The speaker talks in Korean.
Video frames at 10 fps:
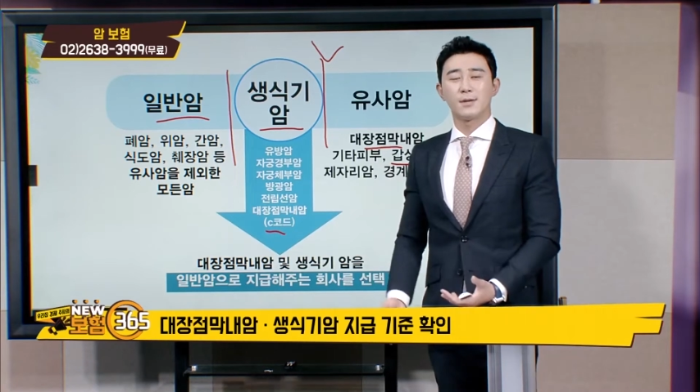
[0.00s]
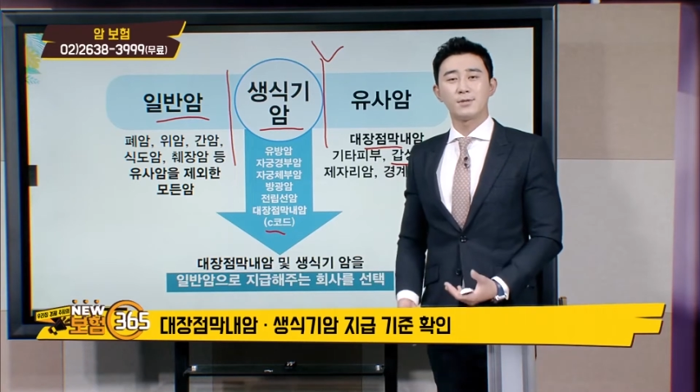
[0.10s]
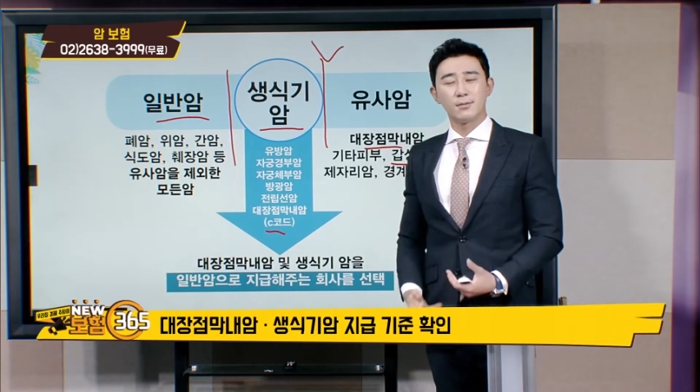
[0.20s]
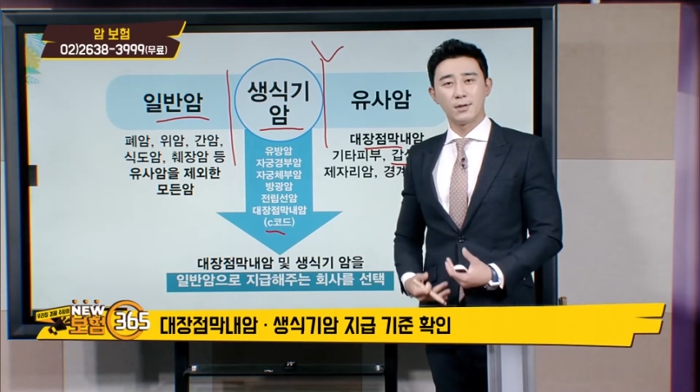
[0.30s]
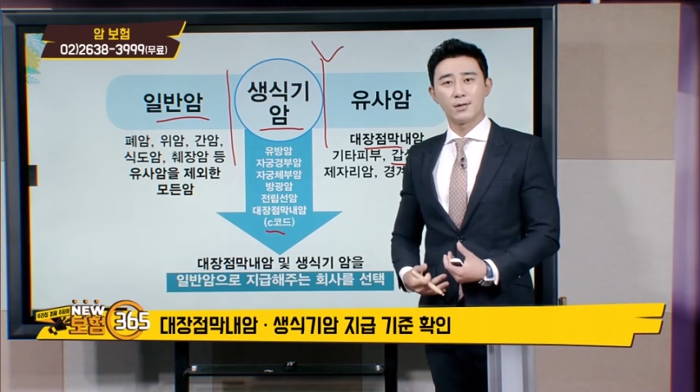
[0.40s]

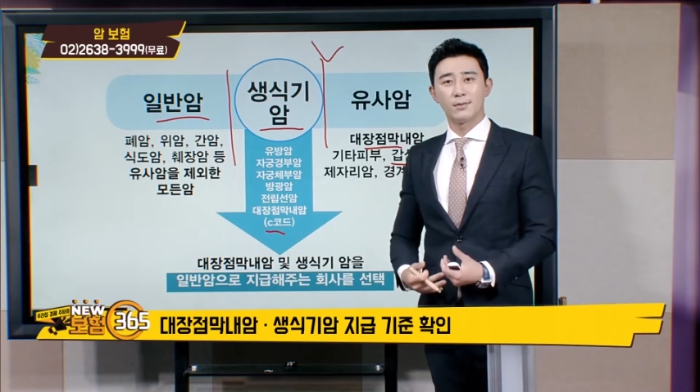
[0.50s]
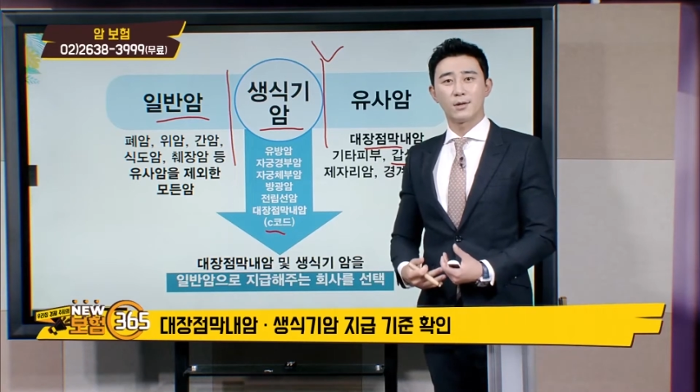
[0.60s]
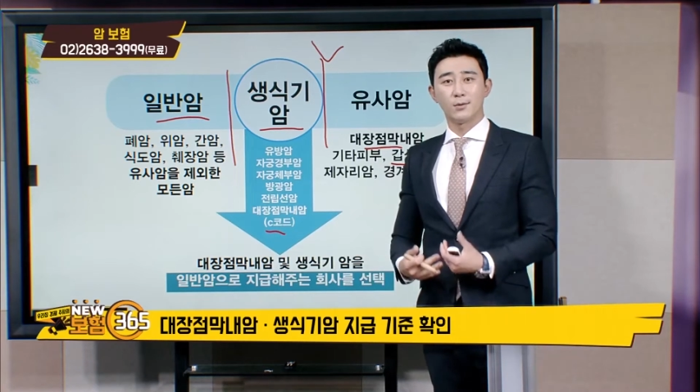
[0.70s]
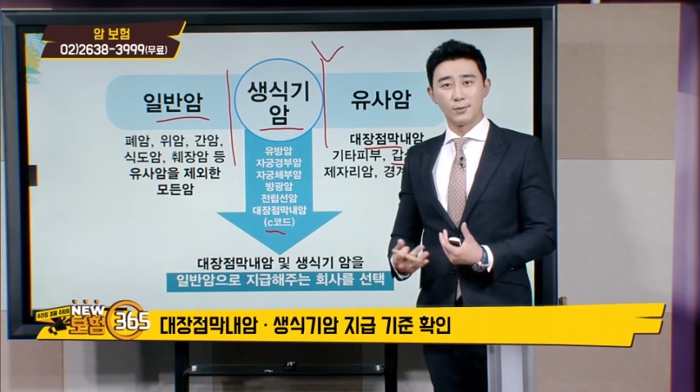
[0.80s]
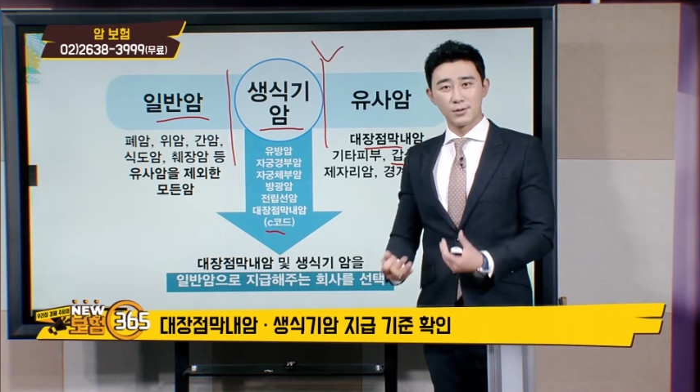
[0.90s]
3천만 원
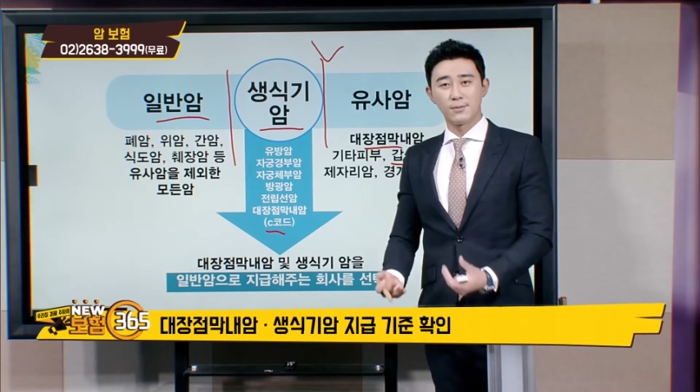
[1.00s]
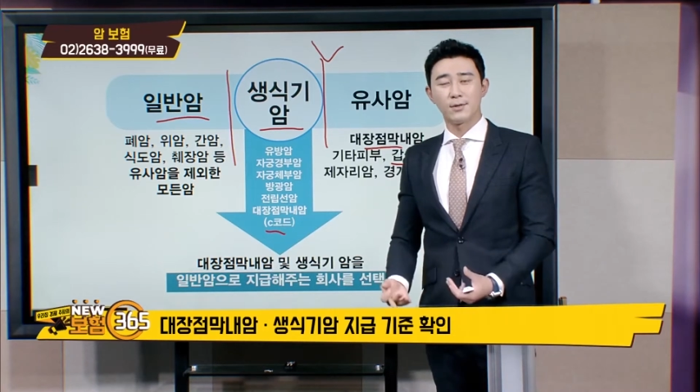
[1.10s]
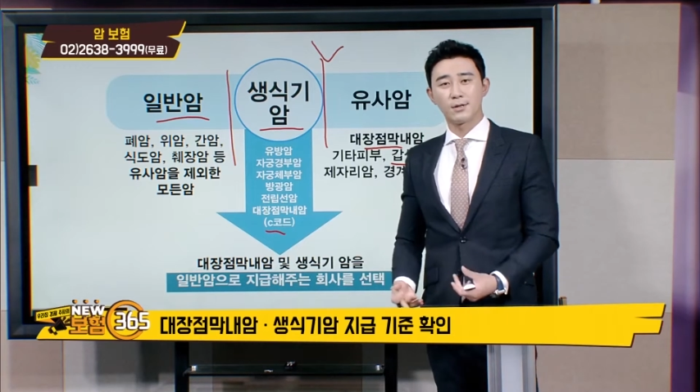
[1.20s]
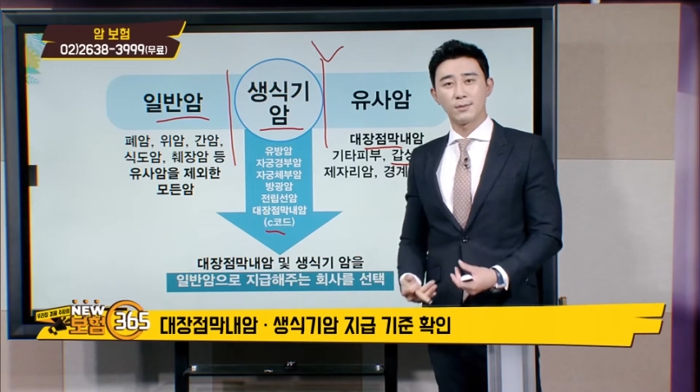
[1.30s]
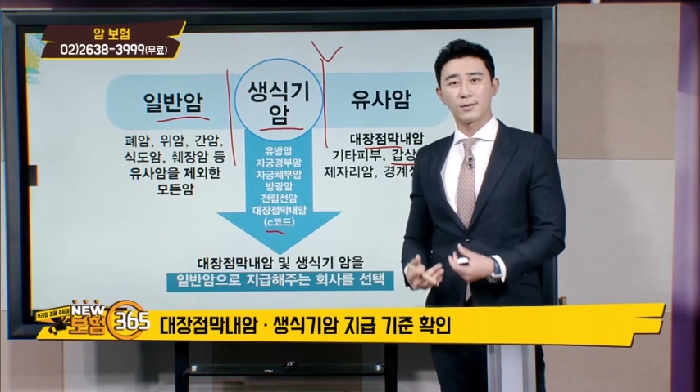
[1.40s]
받고 5천만
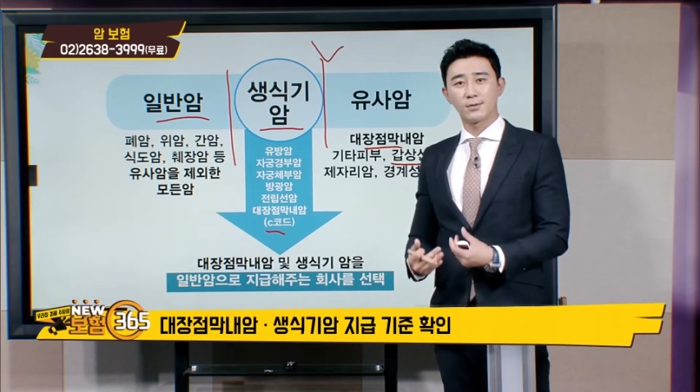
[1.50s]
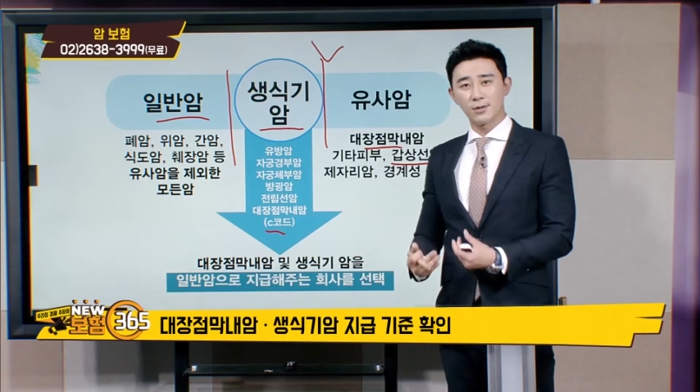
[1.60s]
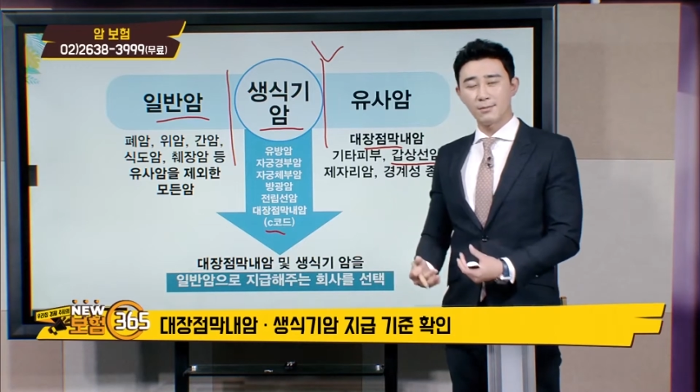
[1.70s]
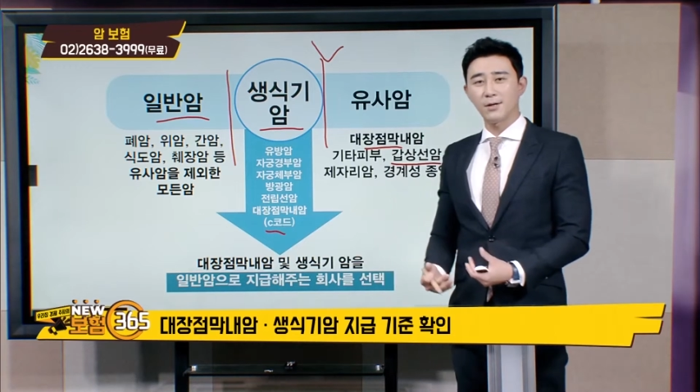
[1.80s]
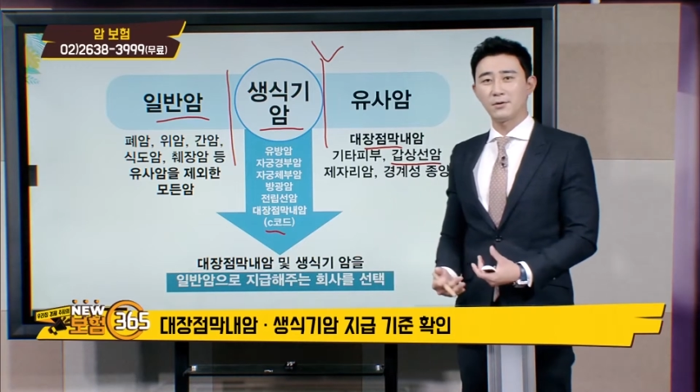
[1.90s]
원 받고
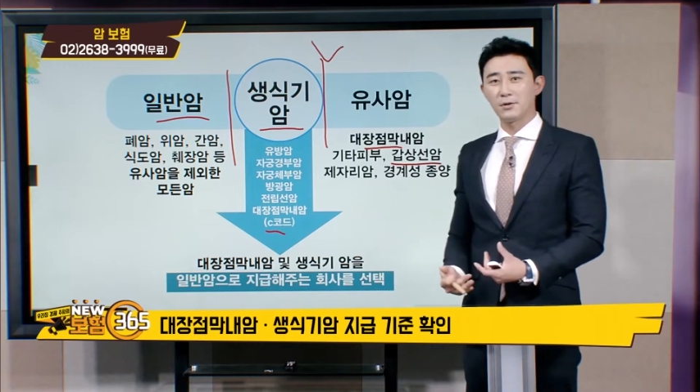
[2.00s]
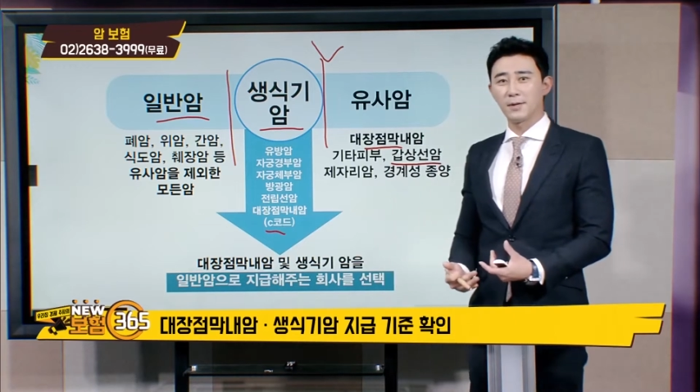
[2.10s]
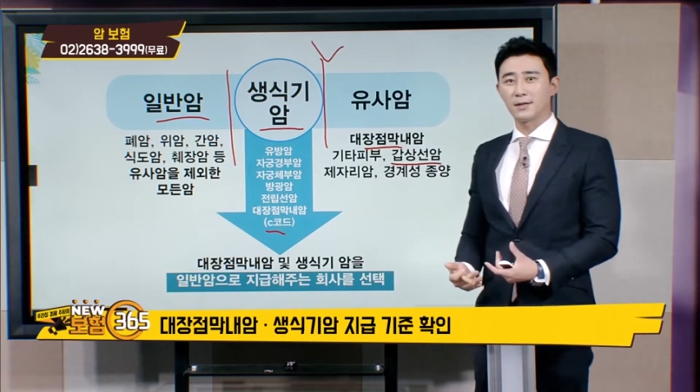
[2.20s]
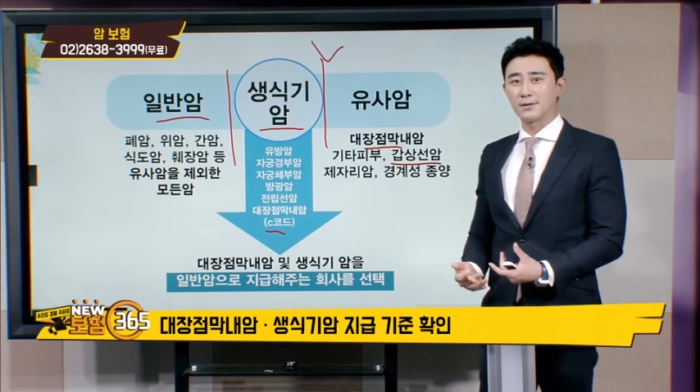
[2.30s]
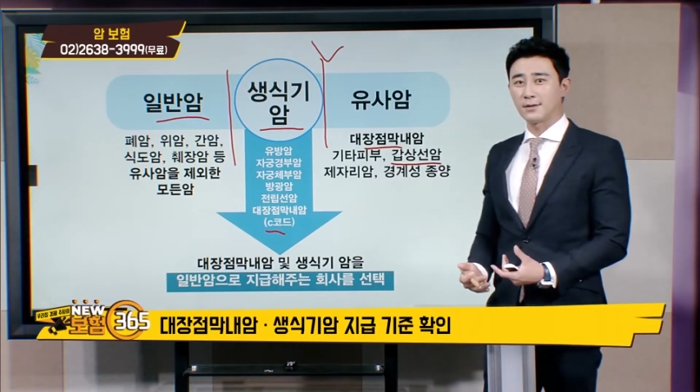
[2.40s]
1천만 원을
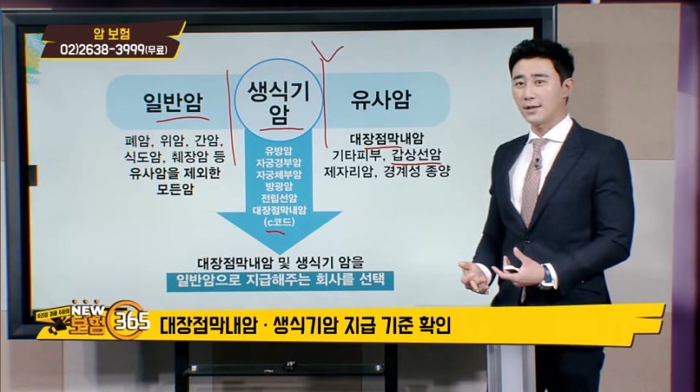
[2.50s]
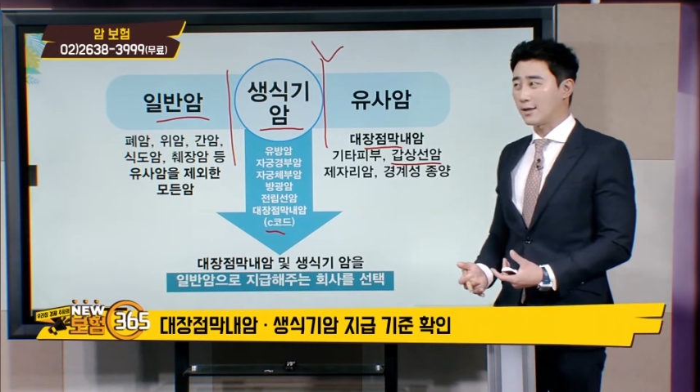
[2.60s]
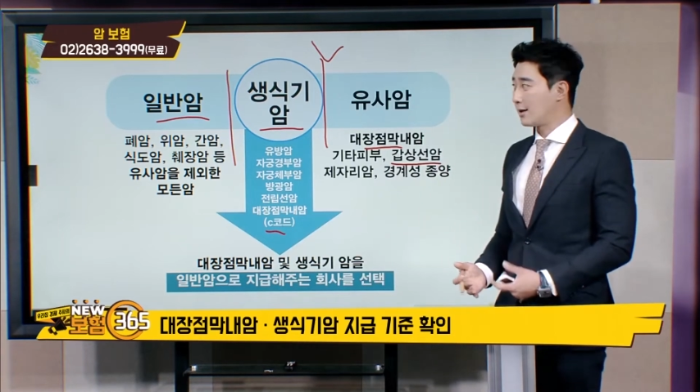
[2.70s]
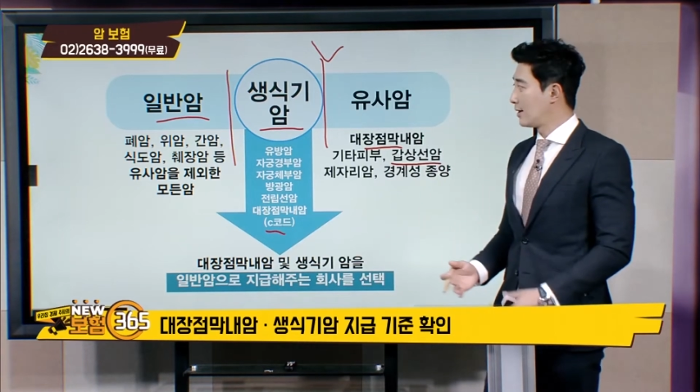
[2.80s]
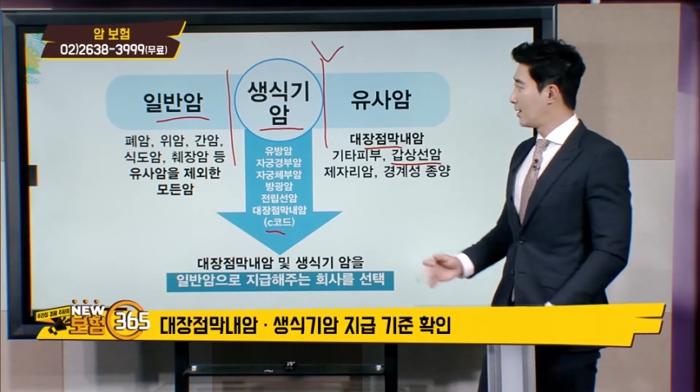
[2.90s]
받는데